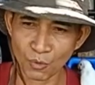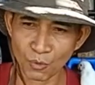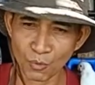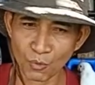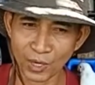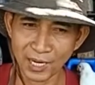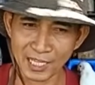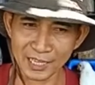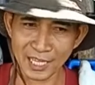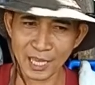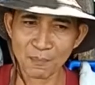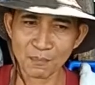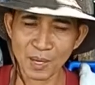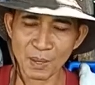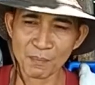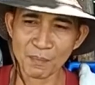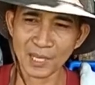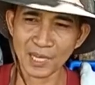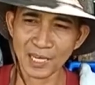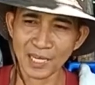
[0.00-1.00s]
kung wala tayong
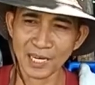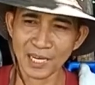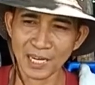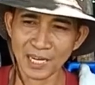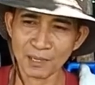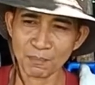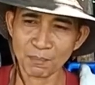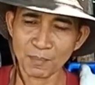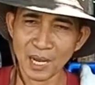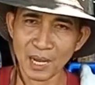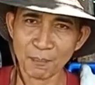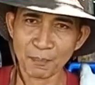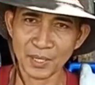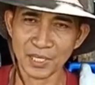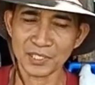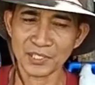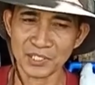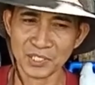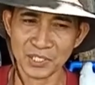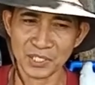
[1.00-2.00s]
pambili ng mga
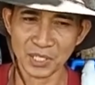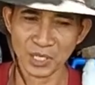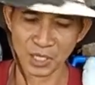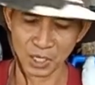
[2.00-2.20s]
feeds,